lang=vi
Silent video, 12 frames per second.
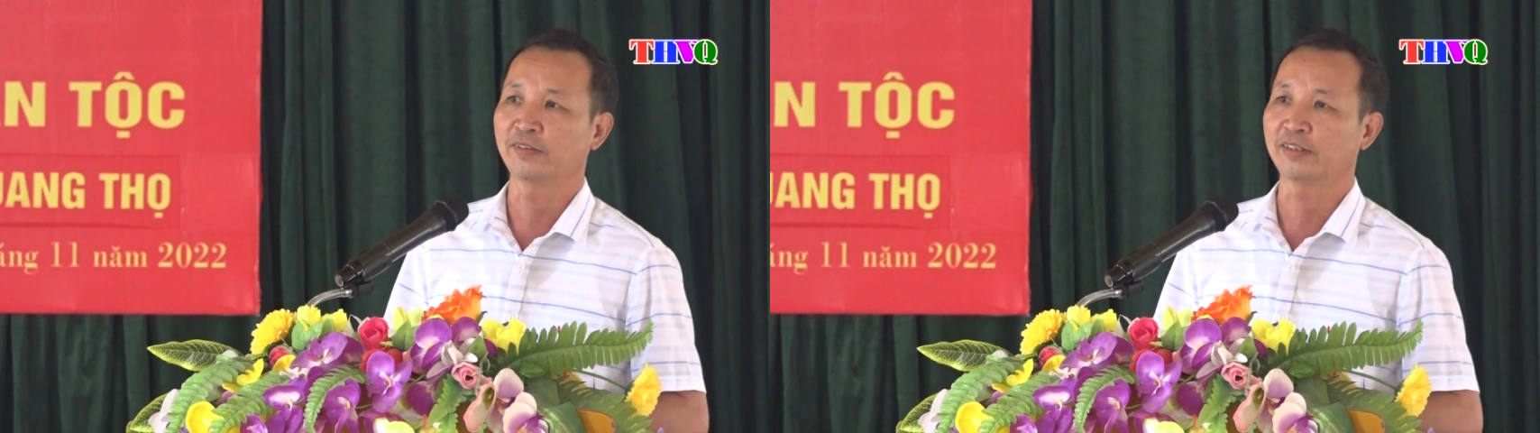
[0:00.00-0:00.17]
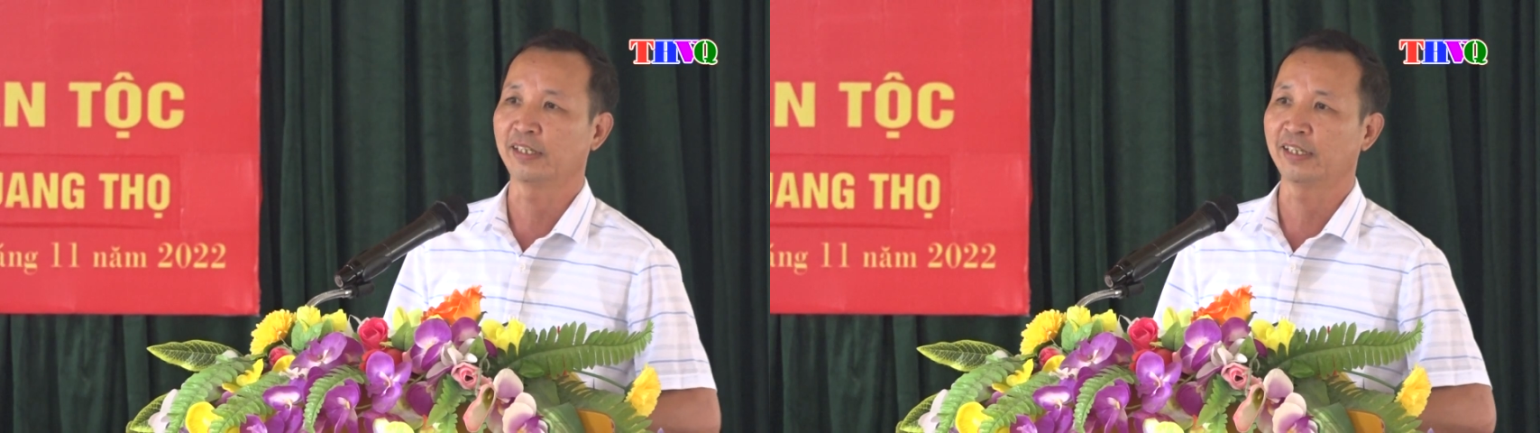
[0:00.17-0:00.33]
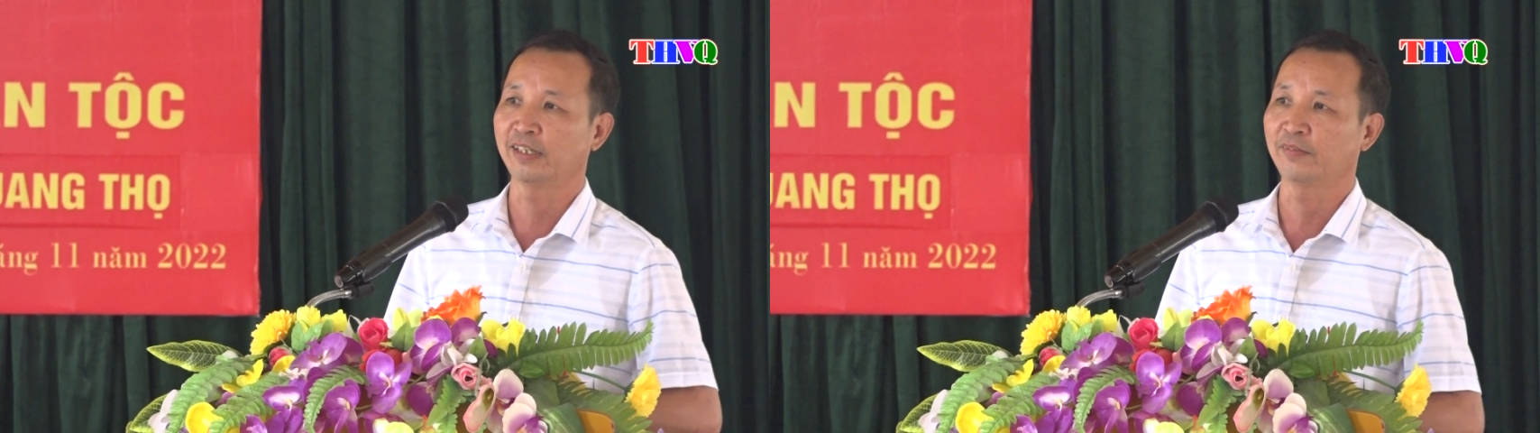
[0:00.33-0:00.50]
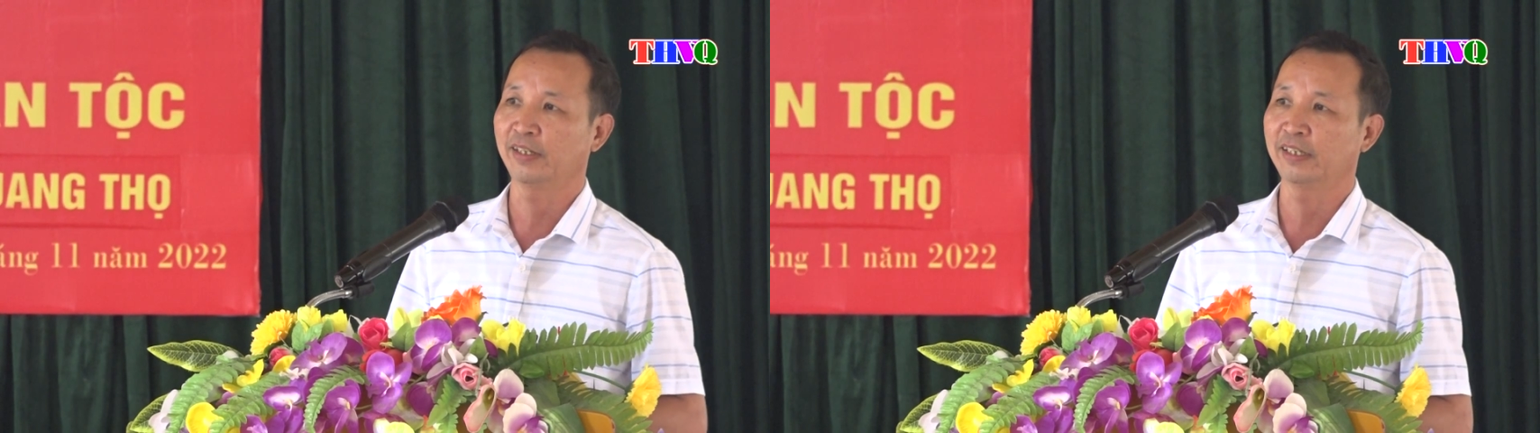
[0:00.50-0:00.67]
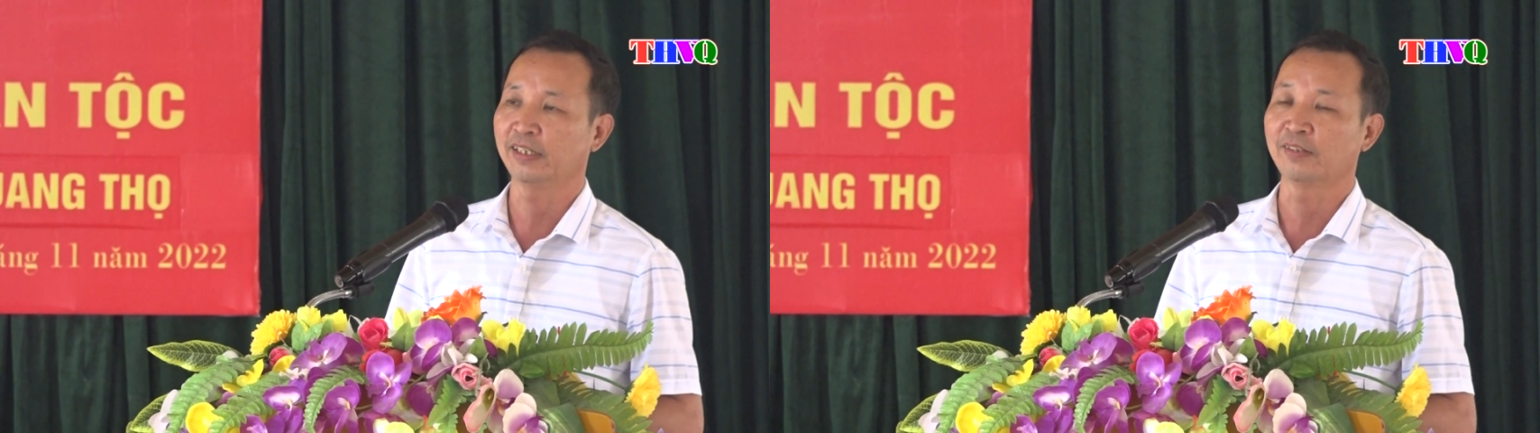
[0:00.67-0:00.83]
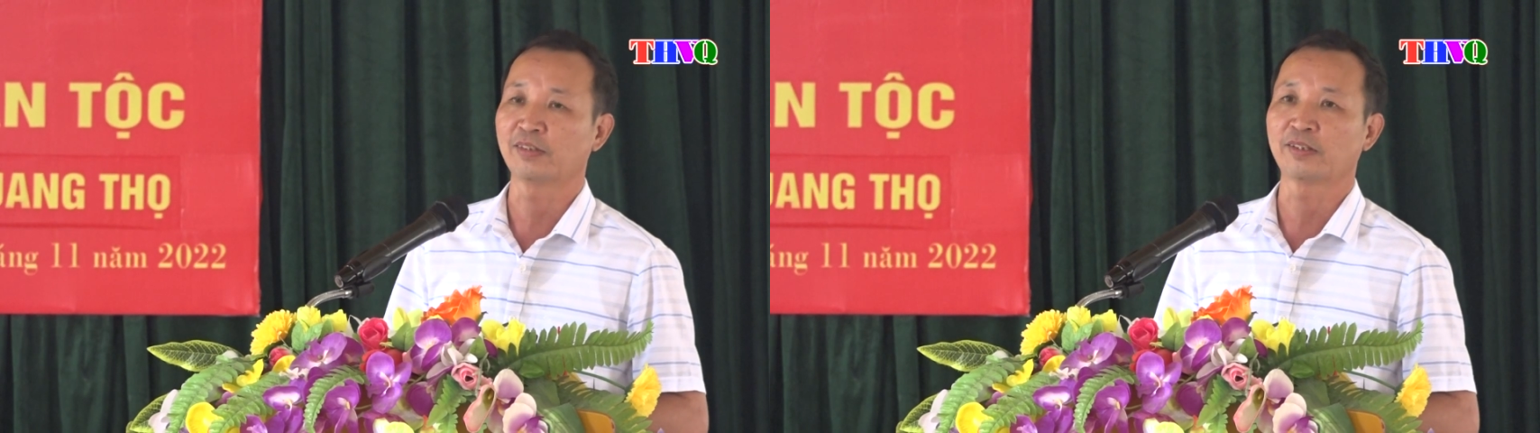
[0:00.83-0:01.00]
đã phát động
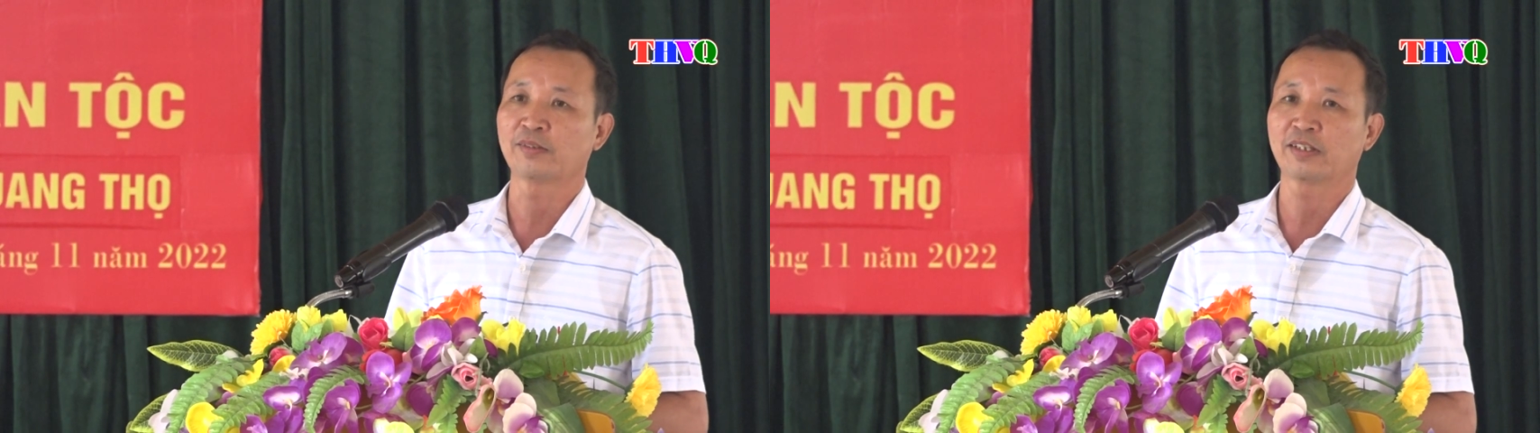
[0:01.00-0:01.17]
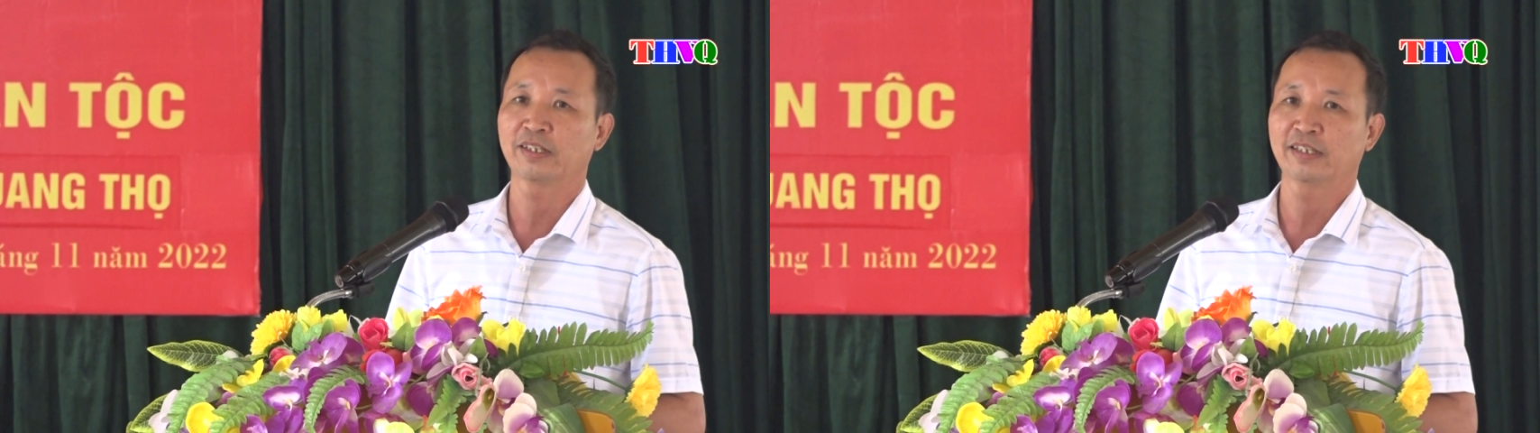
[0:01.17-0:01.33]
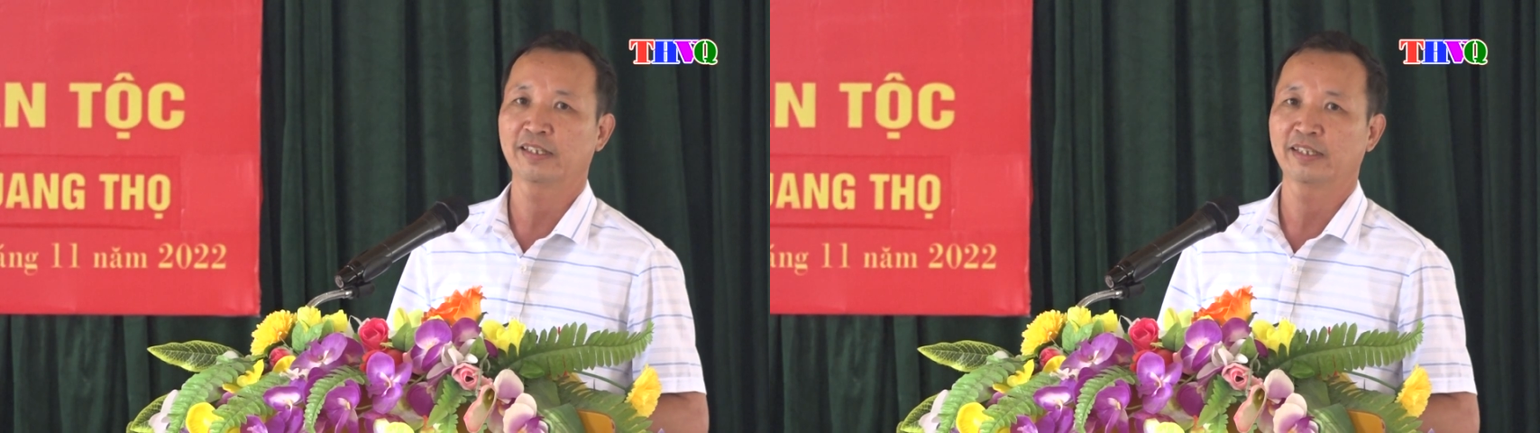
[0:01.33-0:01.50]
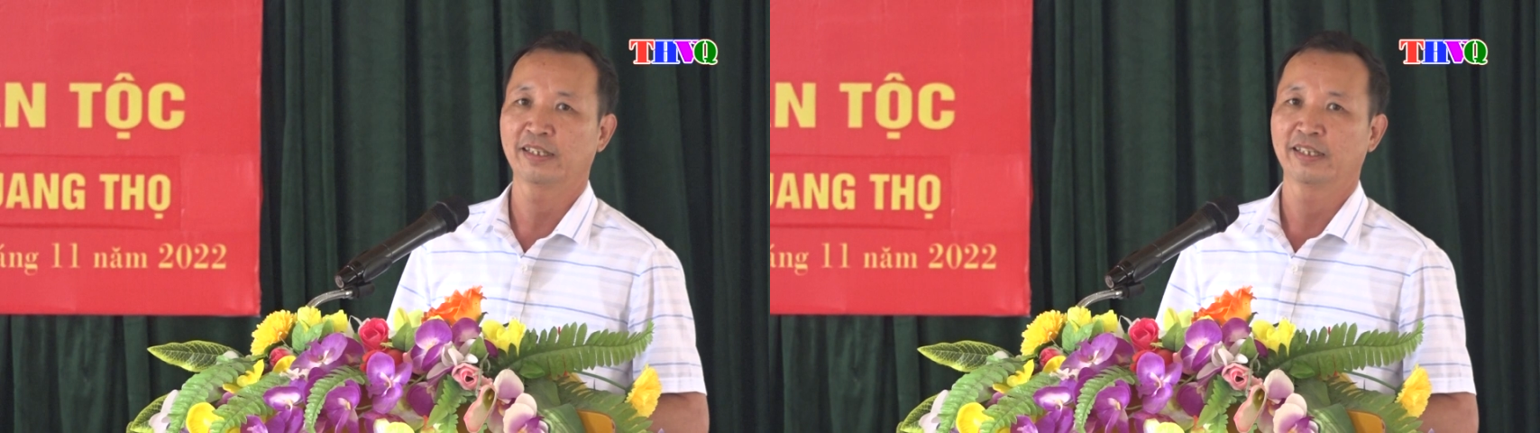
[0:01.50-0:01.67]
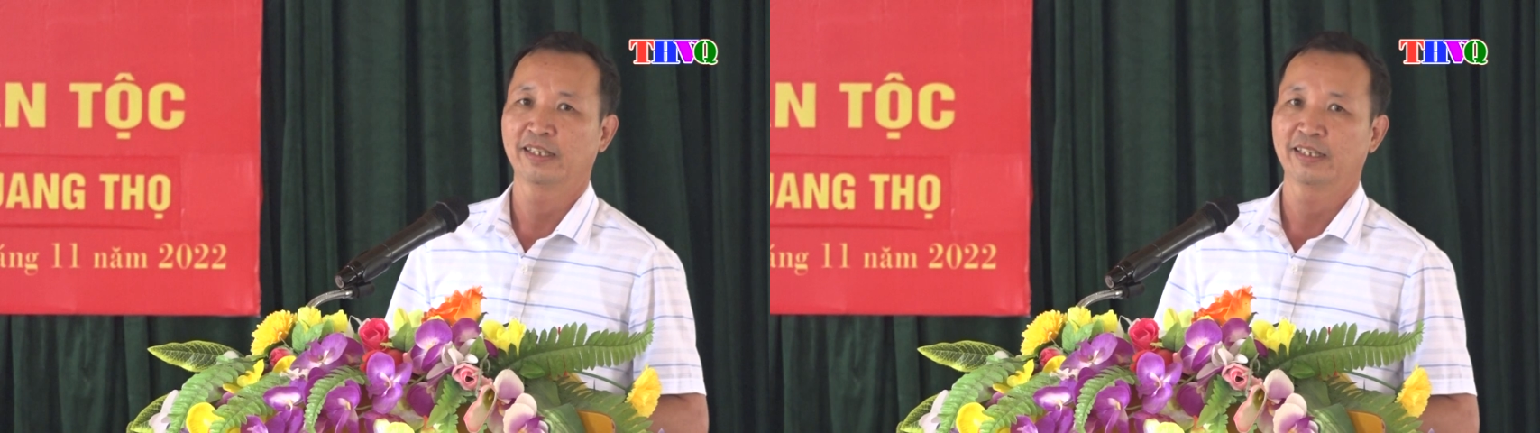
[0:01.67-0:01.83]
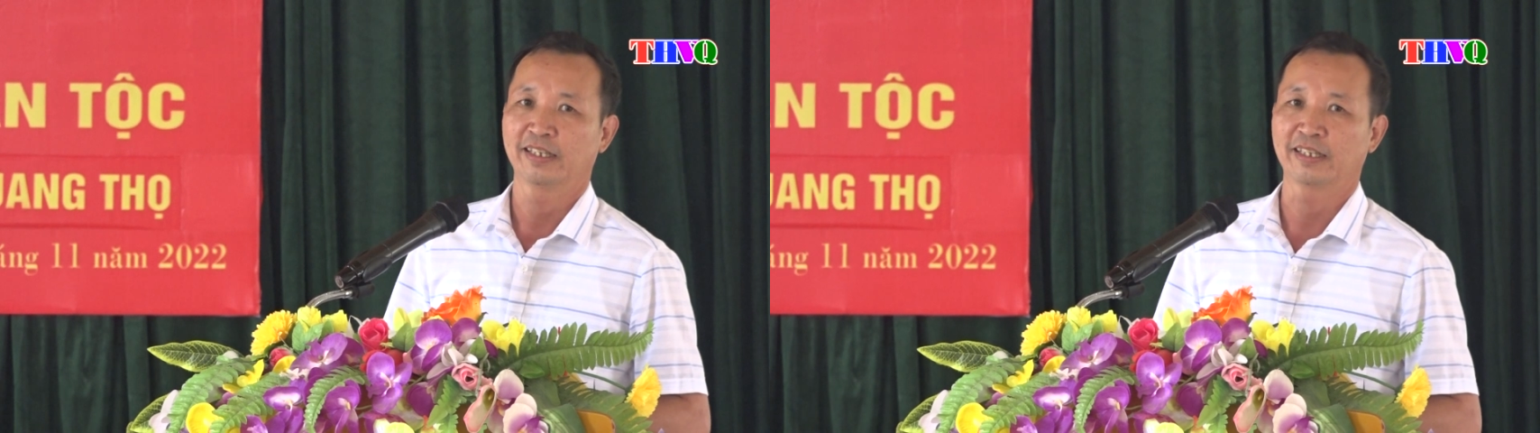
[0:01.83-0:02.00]
phong trào thi đua trong thời
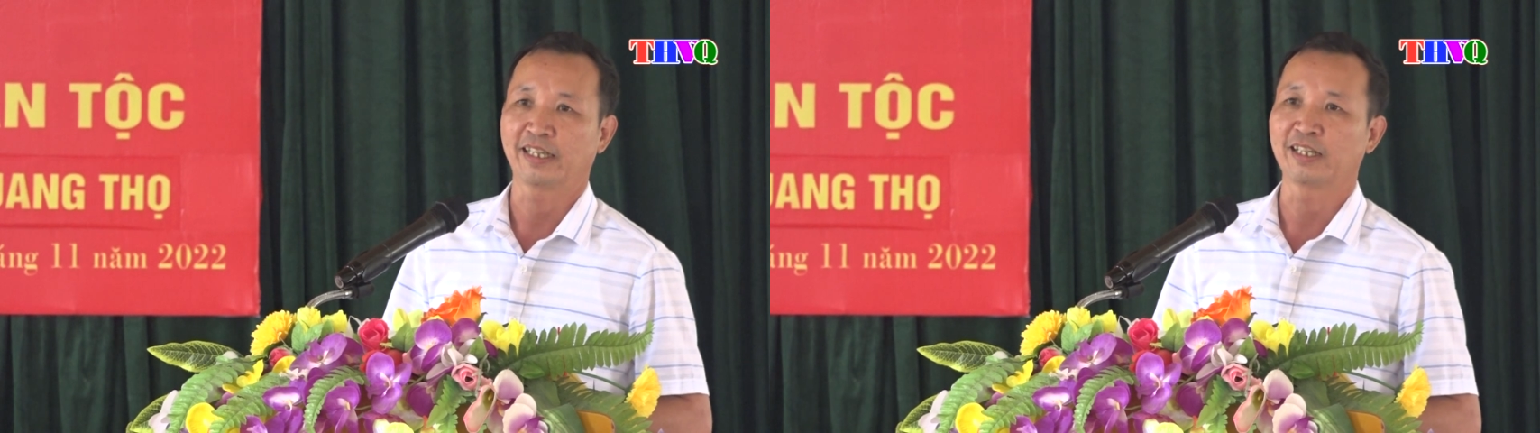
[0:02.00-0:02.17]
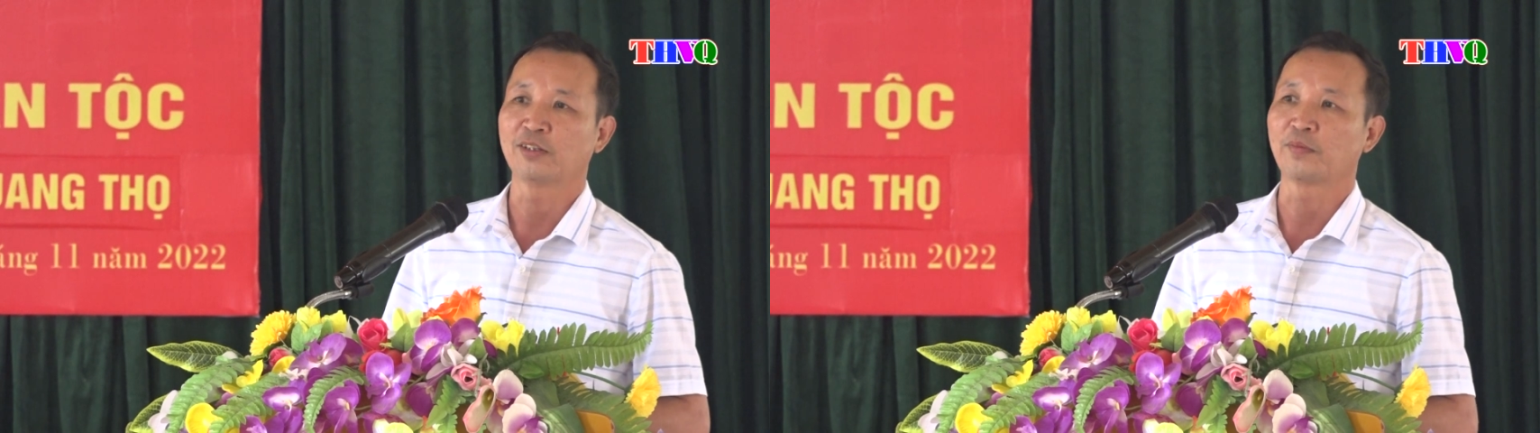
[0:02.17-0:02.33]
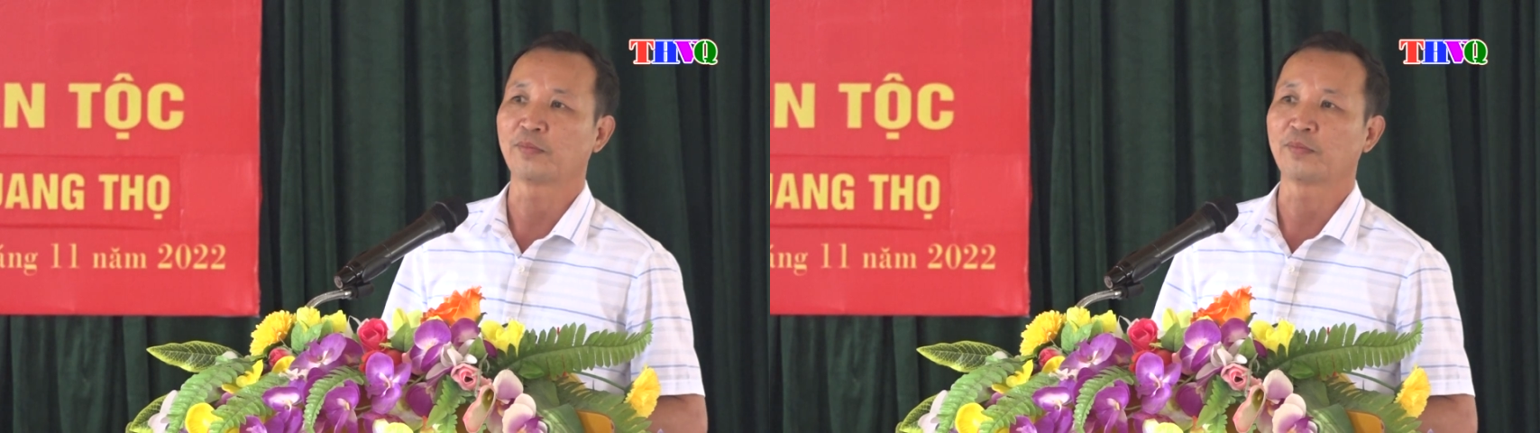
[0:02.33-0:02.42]
gian tới với